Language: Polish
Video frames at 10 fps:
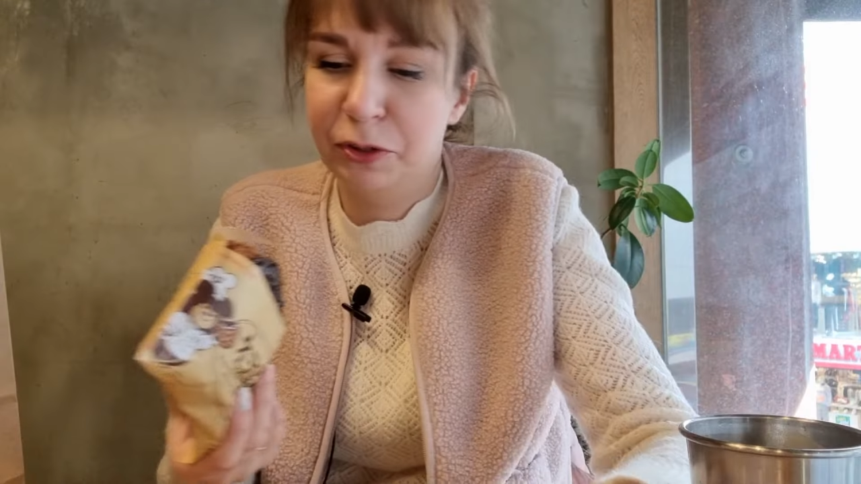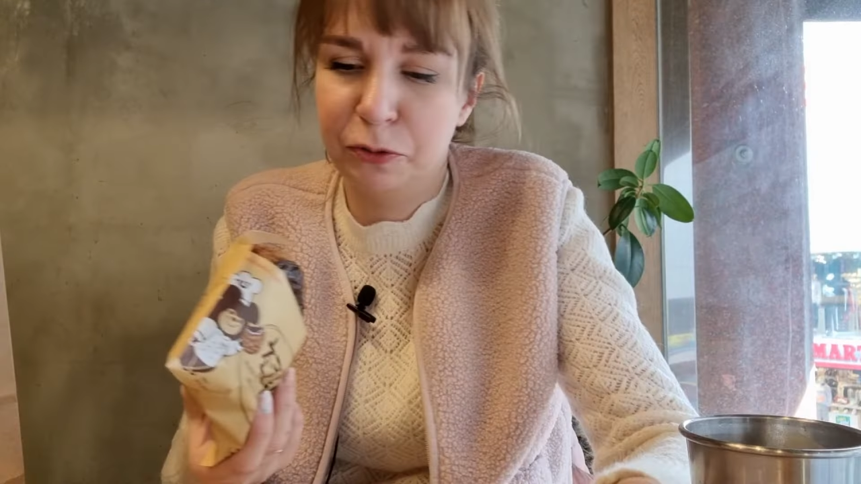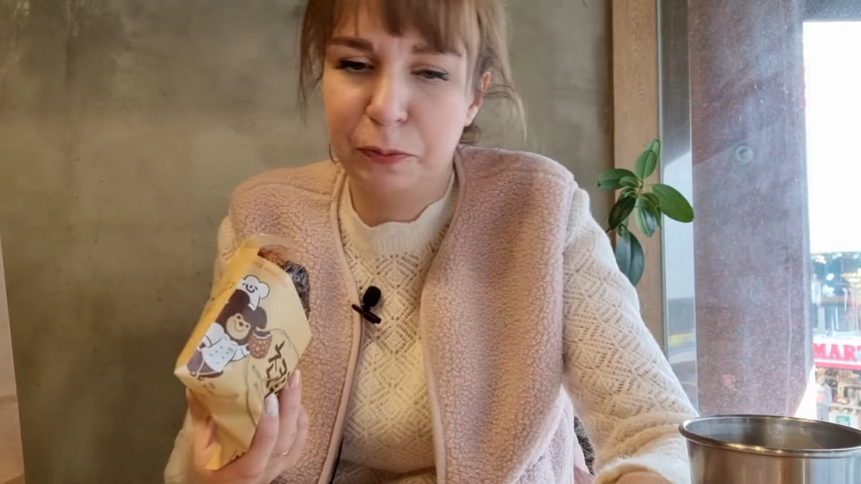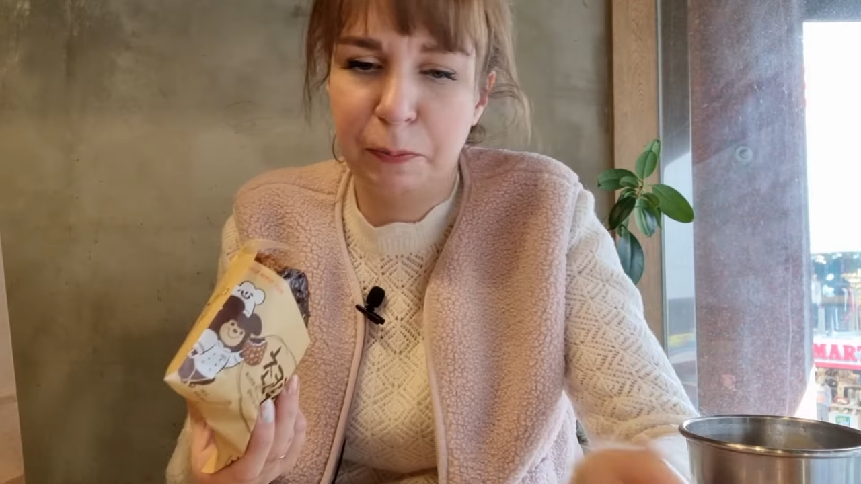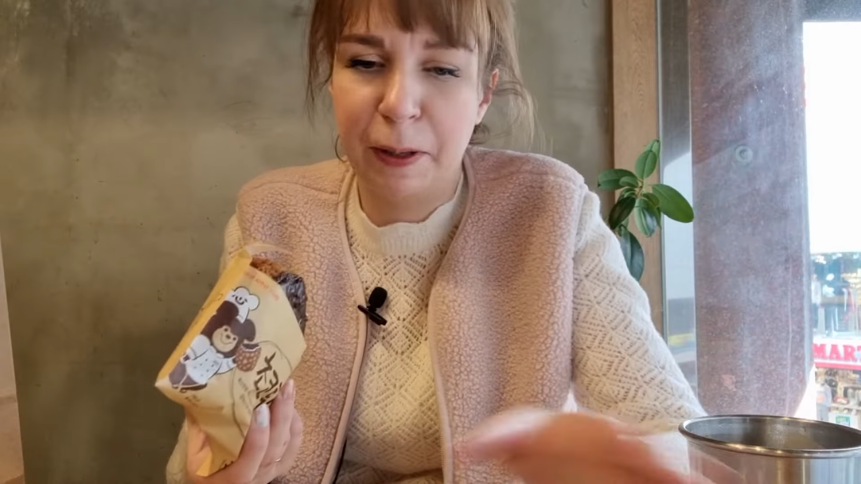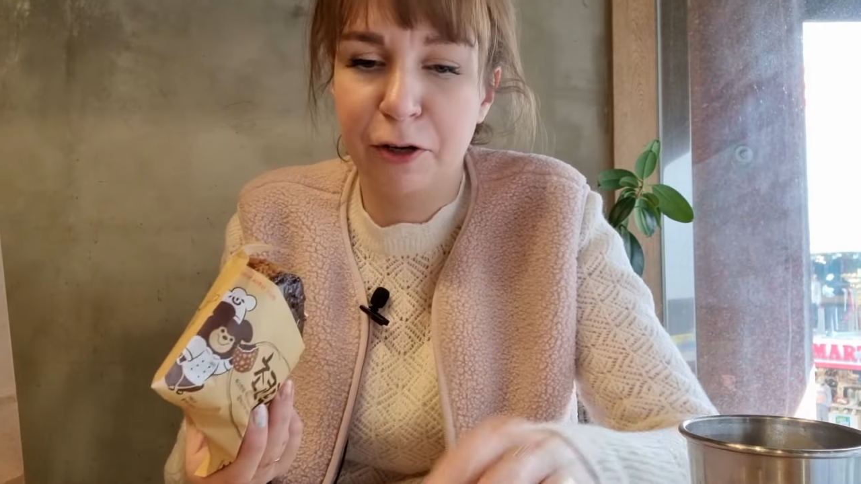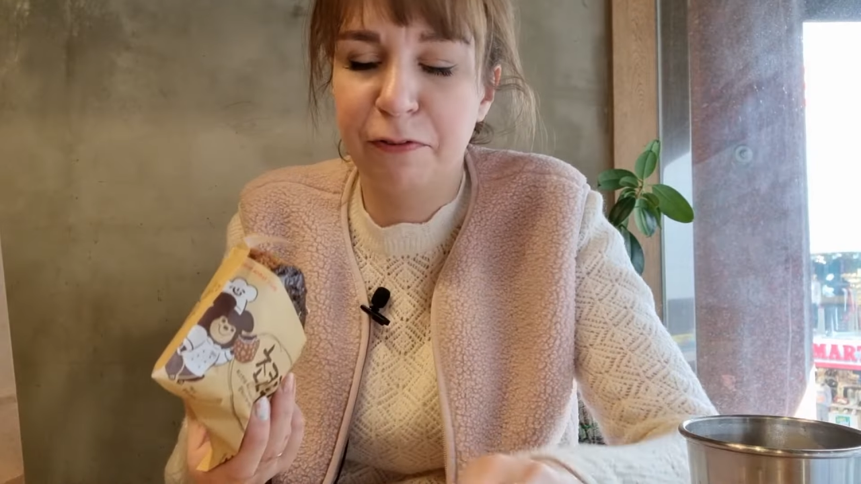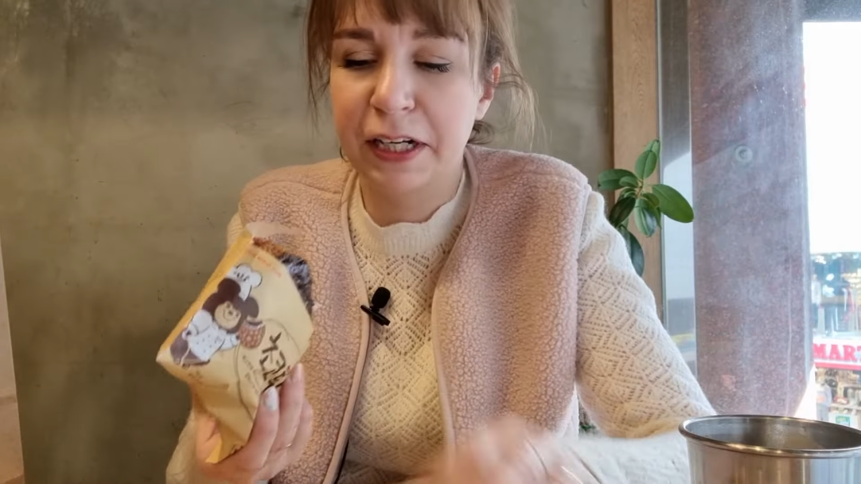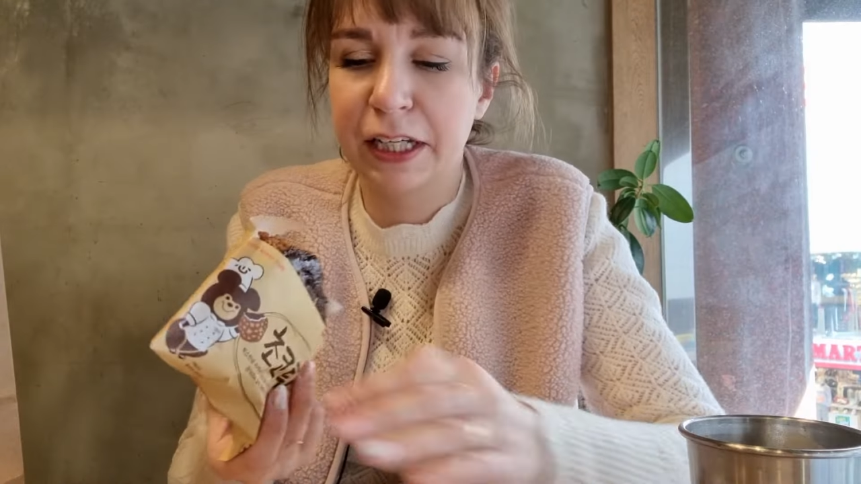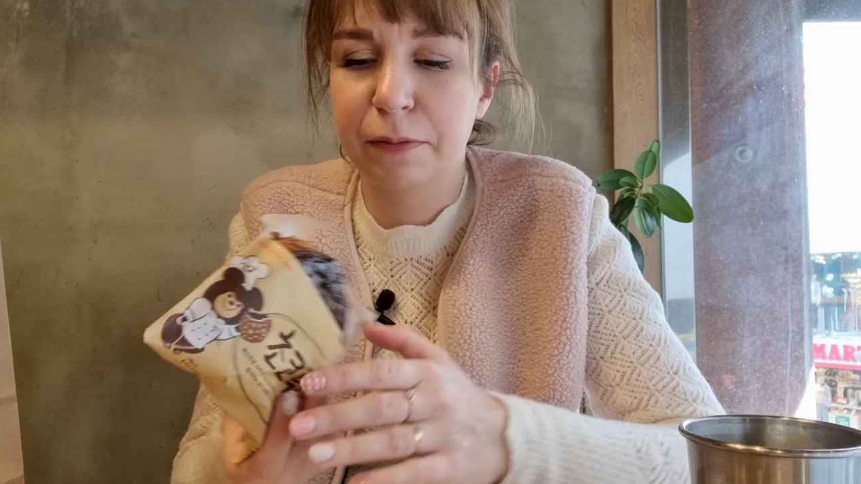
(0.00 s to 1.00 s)
mi tu
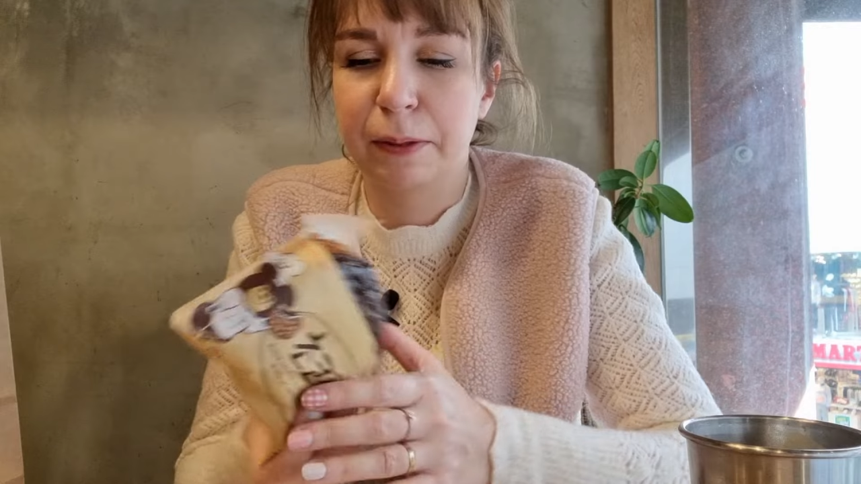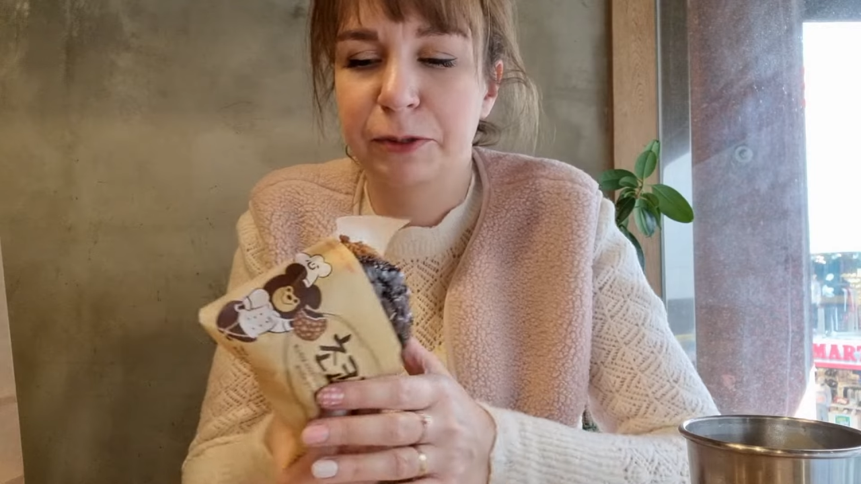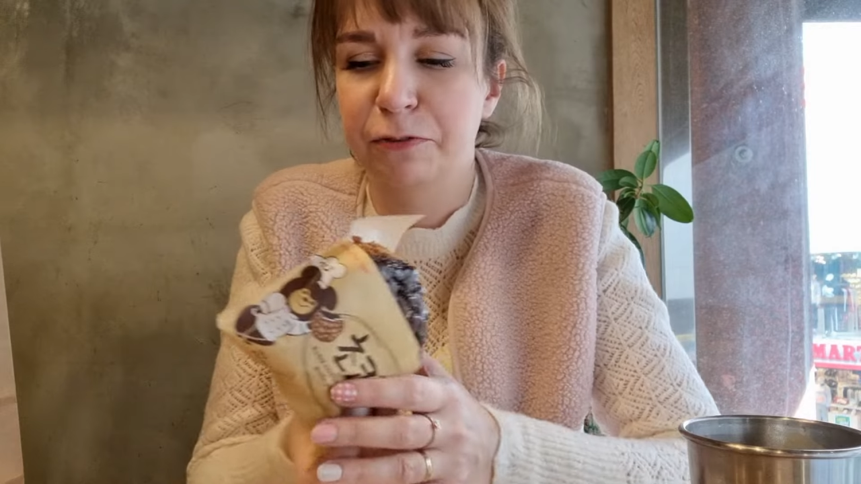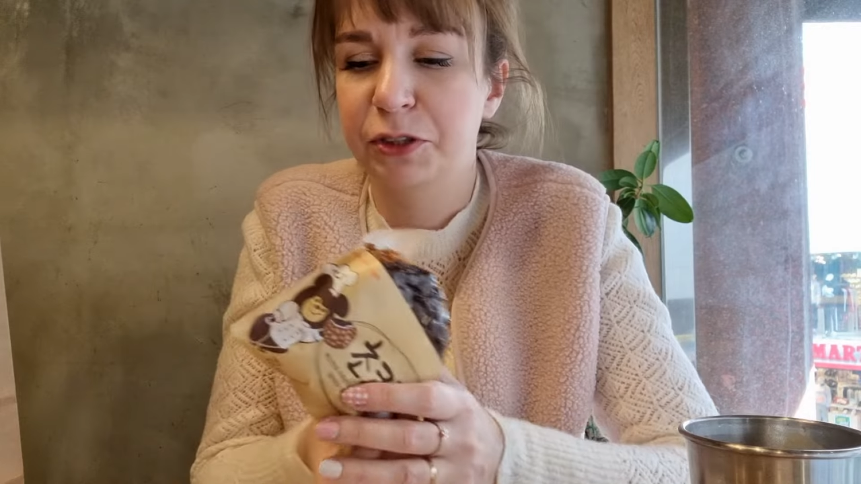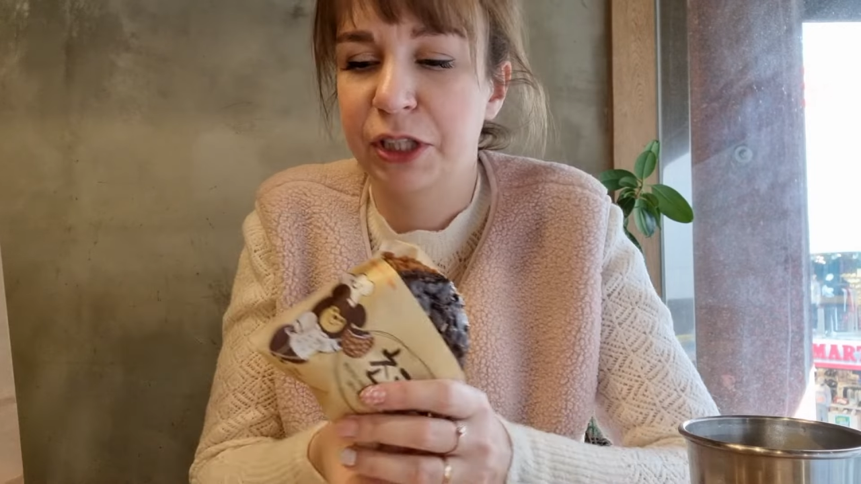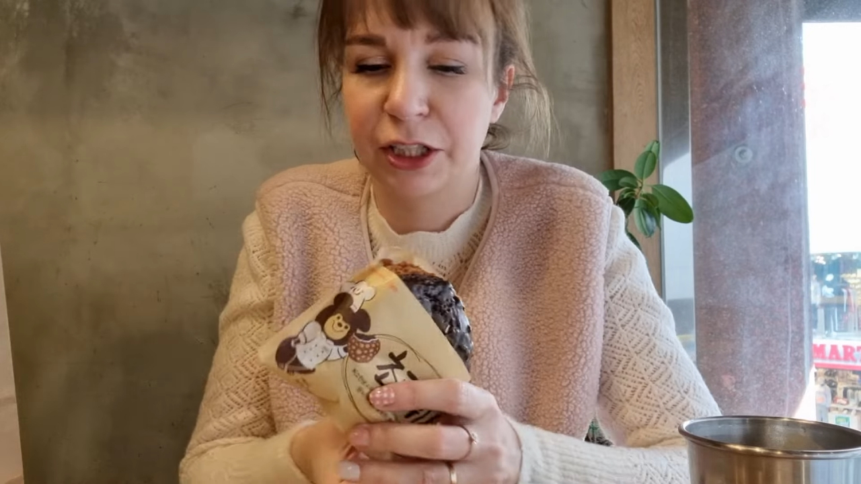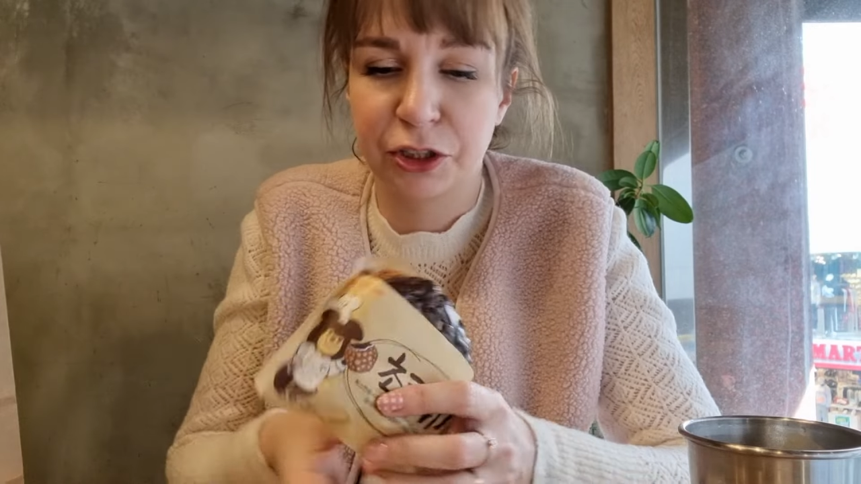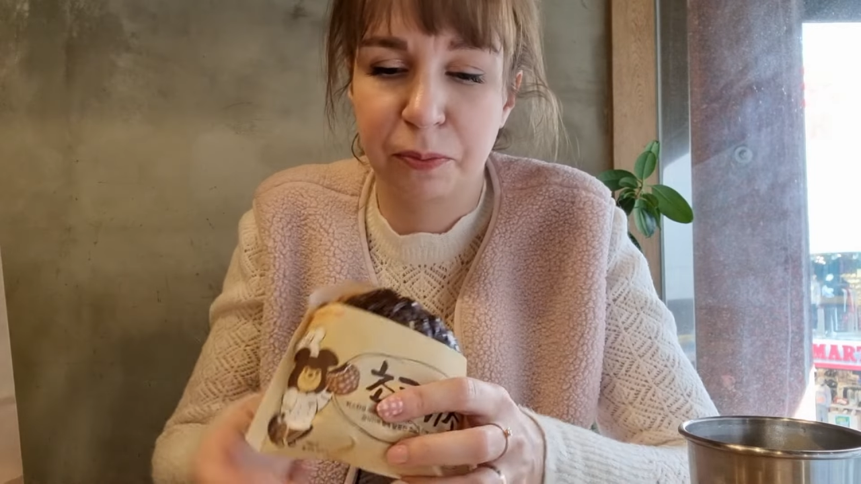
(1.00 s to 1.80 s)
popakowali, chyba przewidzieli,